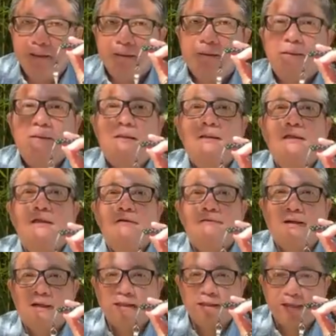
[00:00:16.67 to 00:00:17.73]
còn người
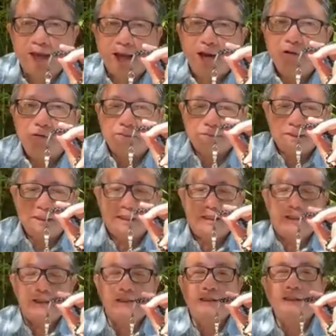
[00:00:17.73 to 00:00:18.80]
phật giáo
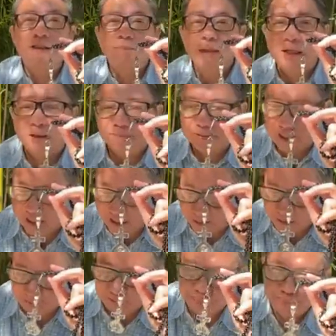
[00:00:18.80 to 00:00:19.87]
thì chưa biết ông trời
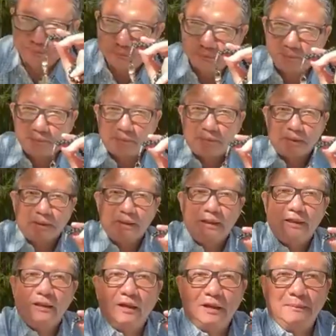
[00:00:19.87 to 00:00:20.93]
là
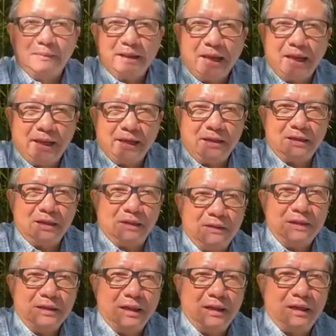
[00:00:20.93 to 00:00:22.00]
do mấy thầy nói
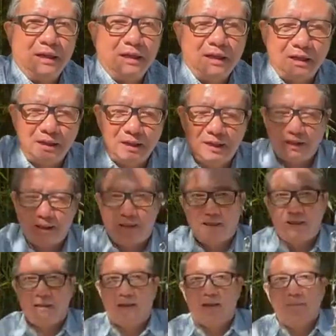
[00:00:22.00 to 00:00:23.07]

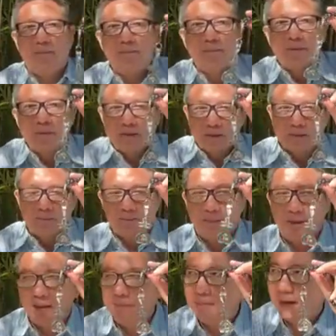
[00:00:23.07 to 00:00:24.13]
uh,
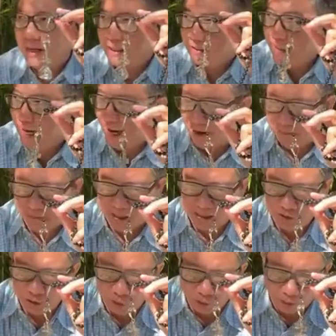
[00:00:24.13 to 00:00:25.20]
mỉa mai cha mẹ
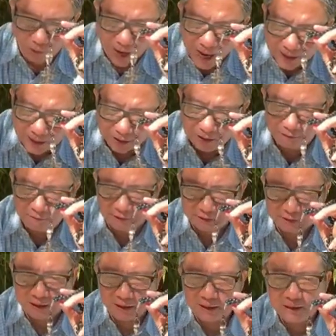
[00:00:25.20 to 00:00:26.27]
nhiều quá cho nên phật
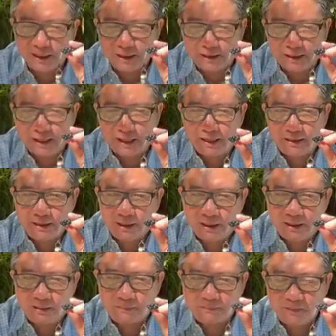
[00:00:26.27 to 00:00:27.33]
tử thời nay á,
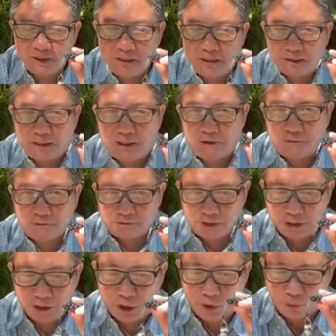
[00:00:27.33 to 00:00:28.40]
đi dưới cầu sẽ
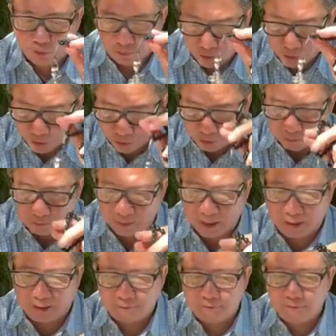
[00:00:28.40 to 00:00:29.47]
nhiều nếu
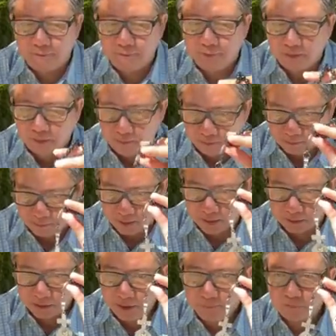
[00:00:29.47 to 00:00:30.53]
mà mà
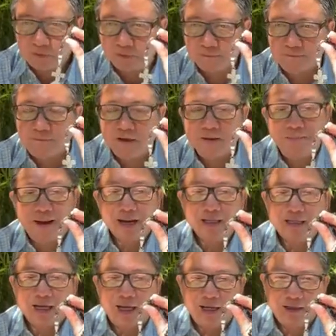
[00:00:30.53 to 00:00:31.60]
tiếp tục phỉ bán
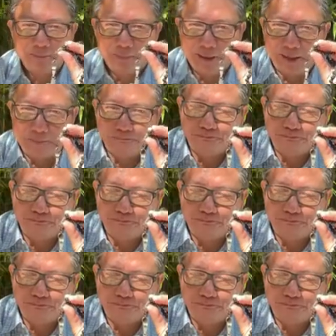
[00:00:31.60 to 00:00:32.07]
cha với mẹ